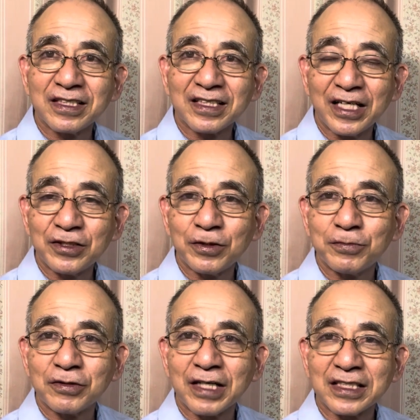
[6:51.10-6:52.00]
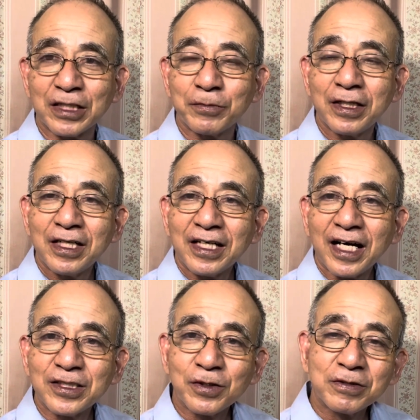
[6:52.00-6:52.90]
大衆ブルカさん、
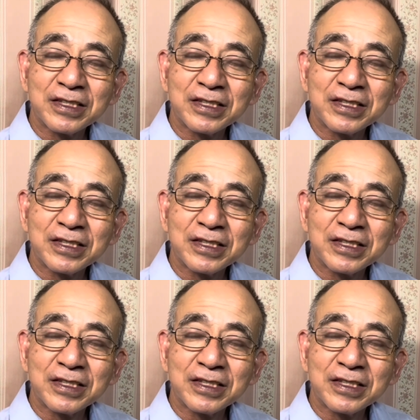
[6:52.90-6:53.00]
拝聴する